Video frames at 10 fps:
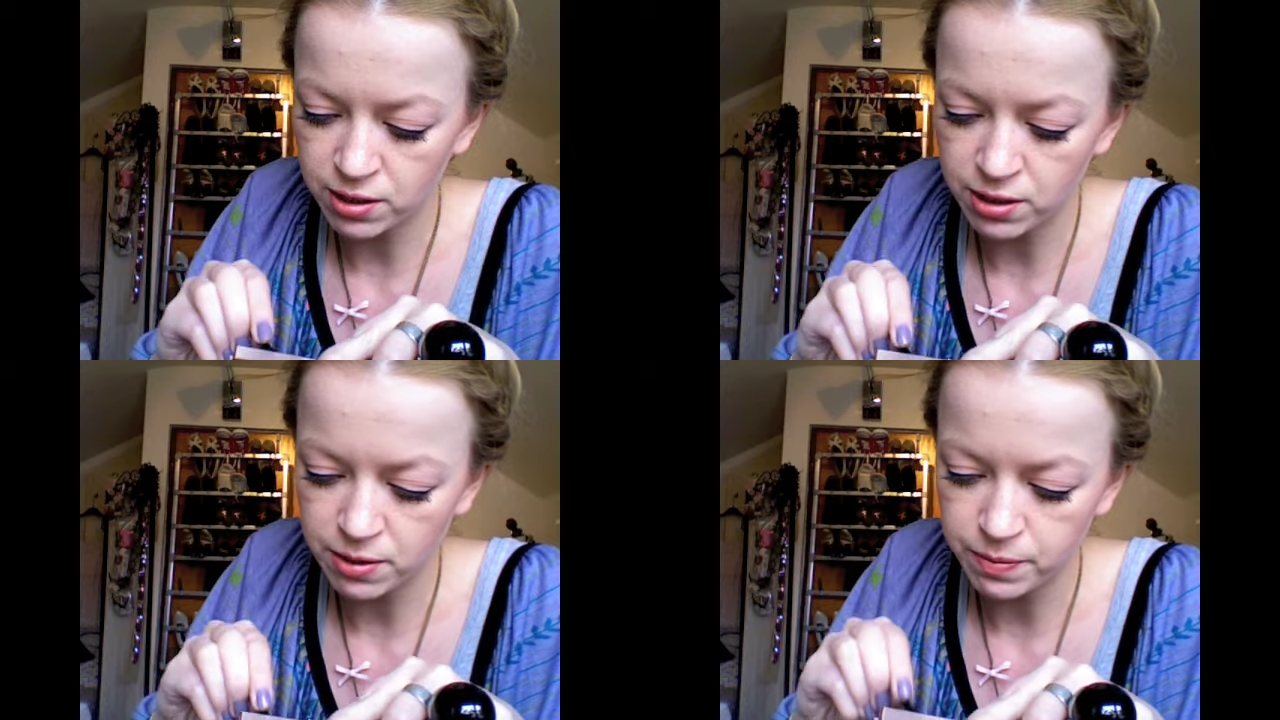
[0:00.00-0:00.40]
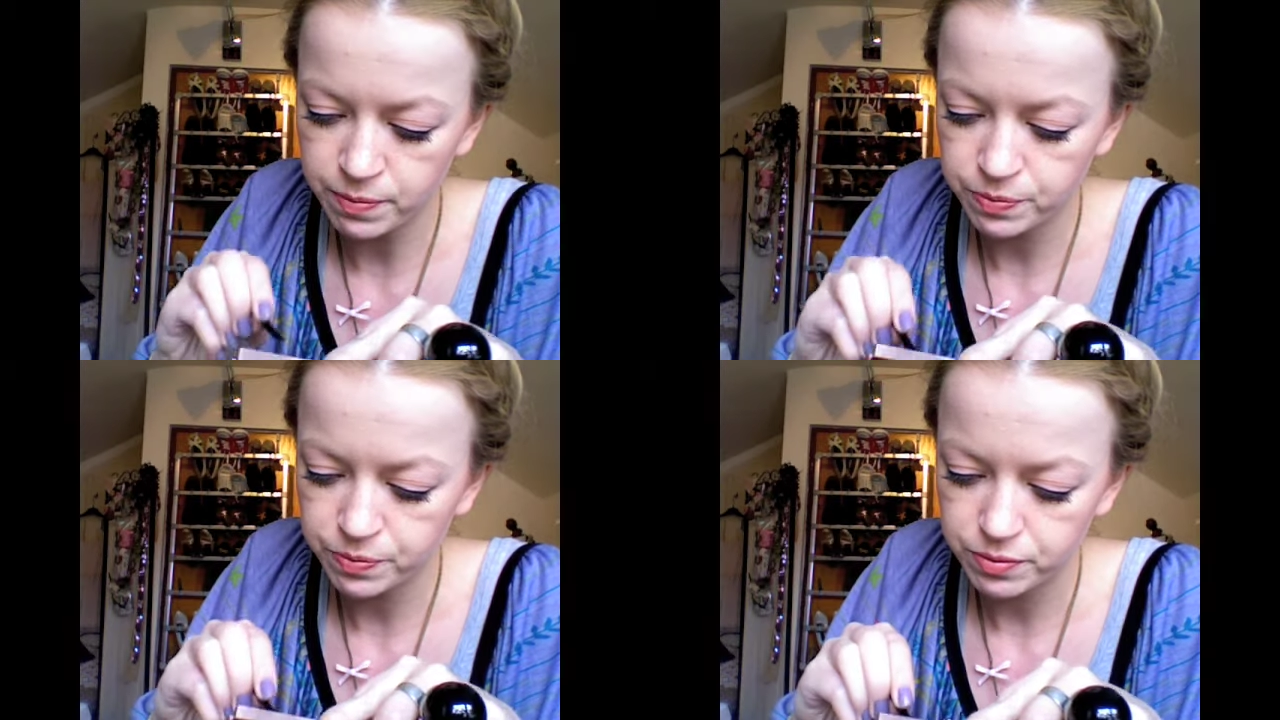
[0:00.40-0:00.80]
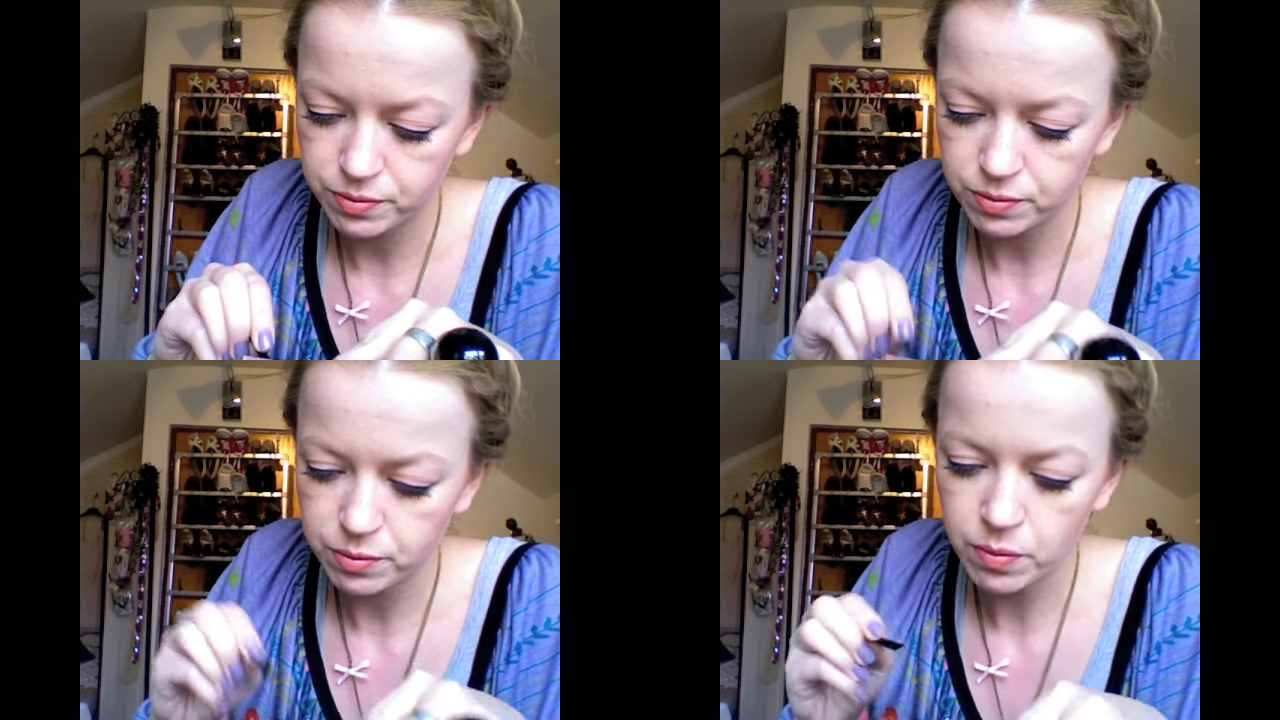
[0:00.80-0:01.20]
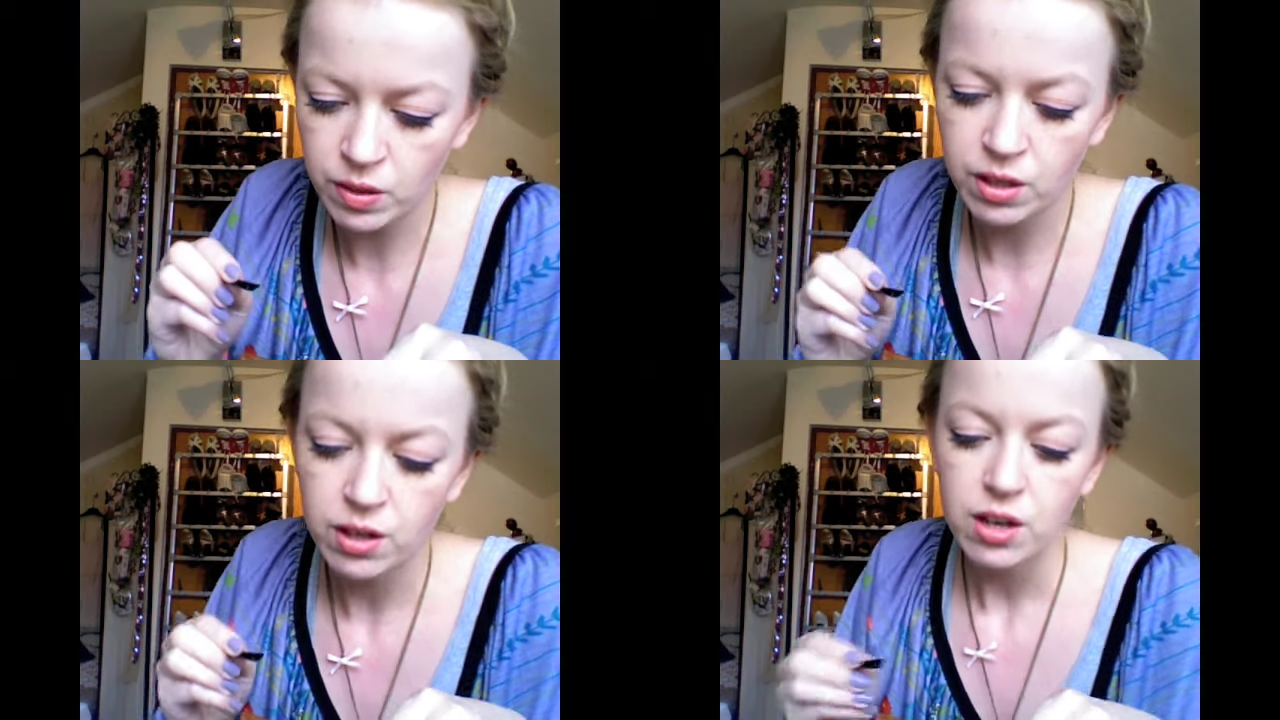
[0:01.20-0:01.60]
kann.
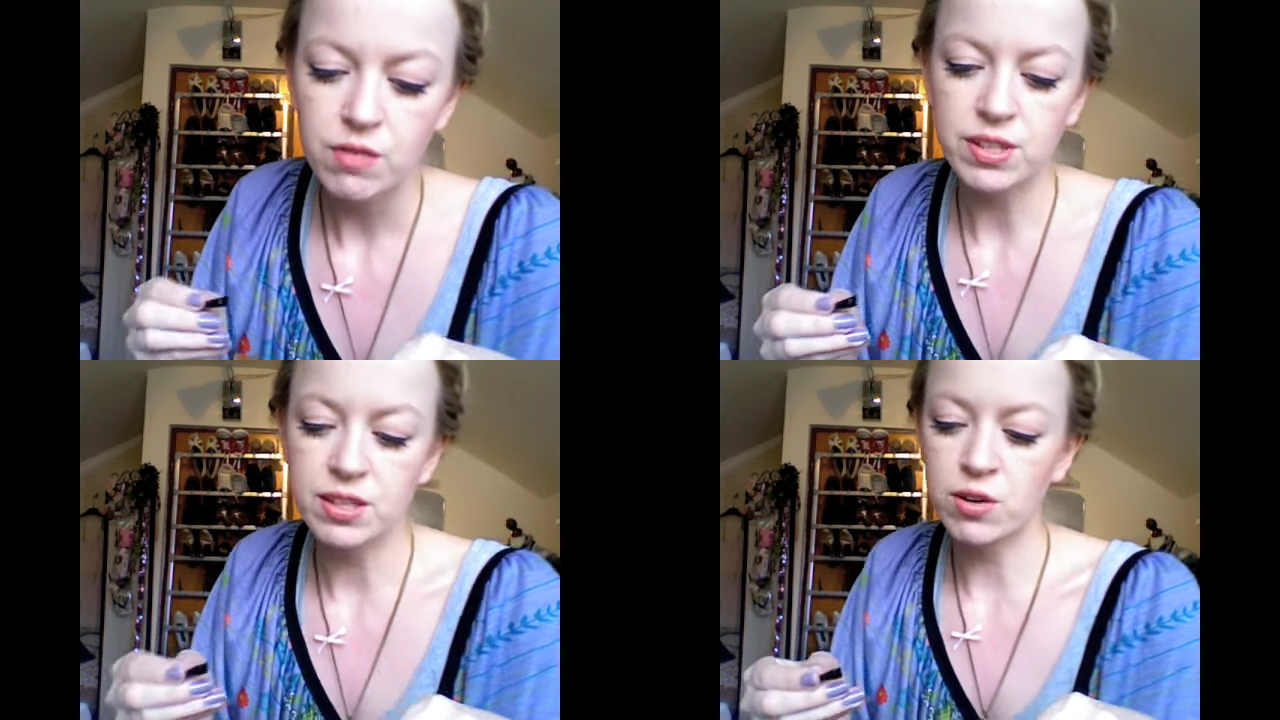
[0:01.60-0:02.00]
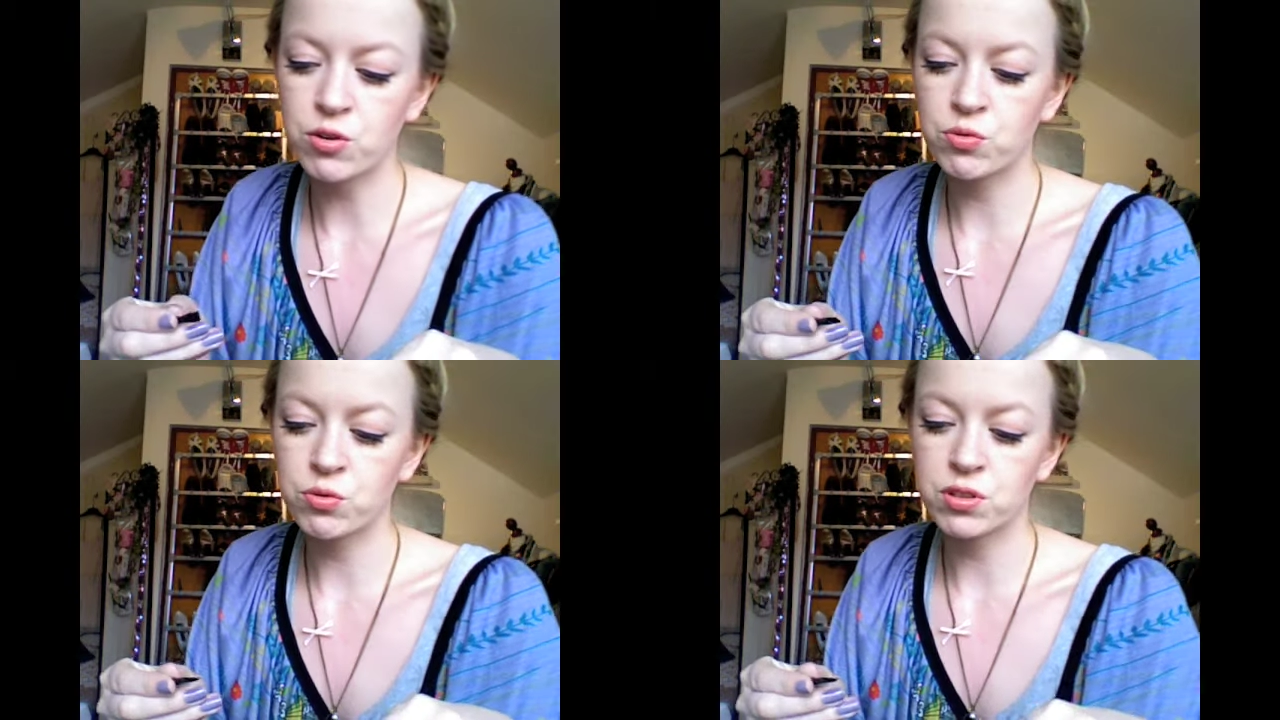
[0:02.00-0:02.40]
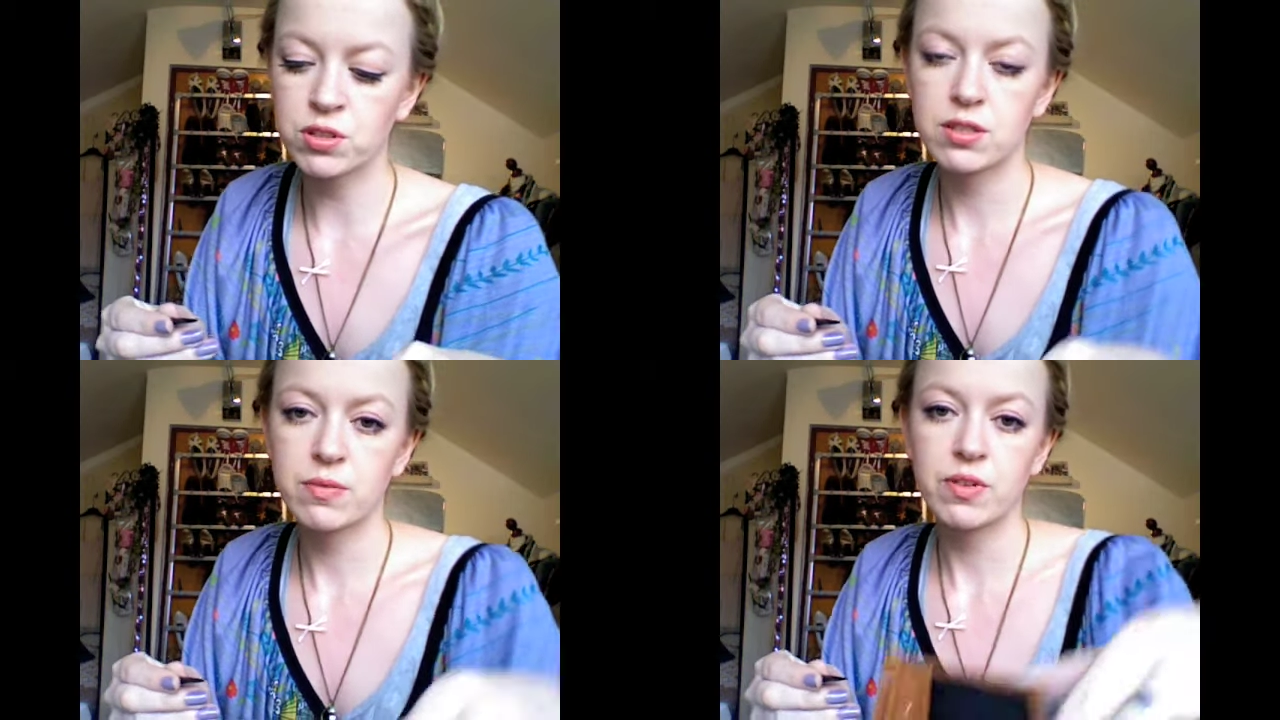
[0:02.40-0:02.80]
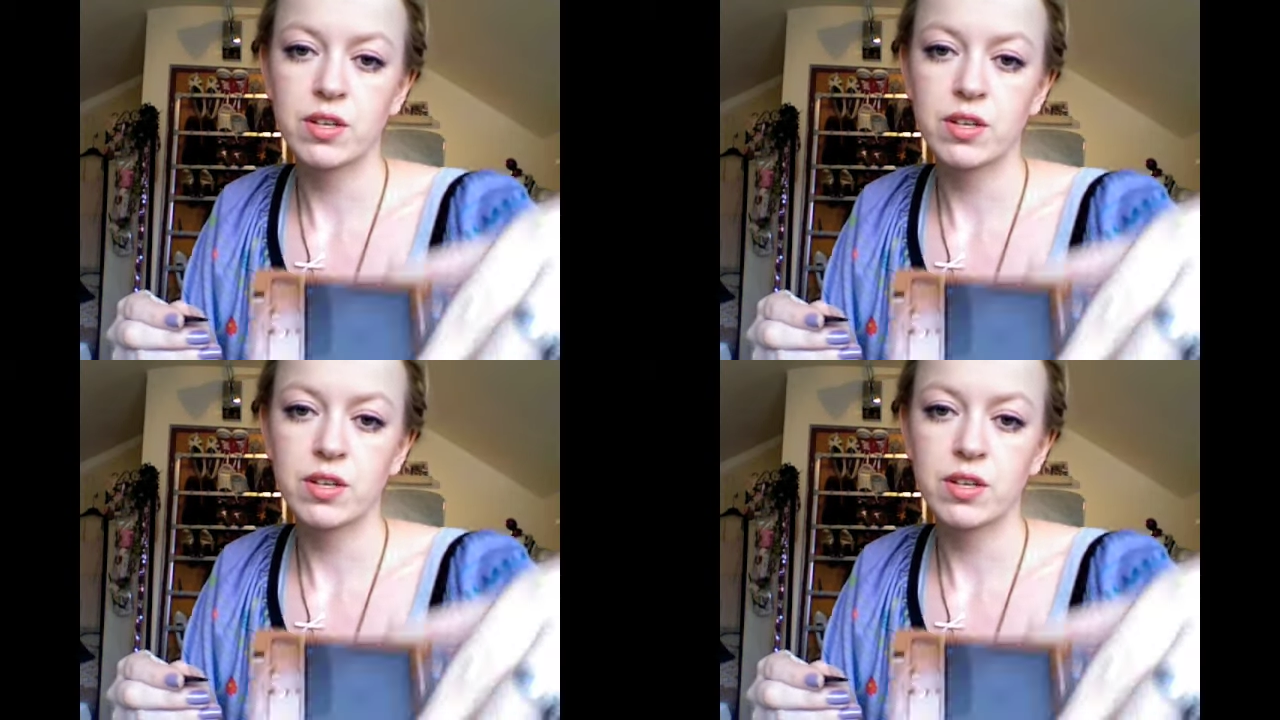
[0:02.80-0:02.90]
Was auch gut ist,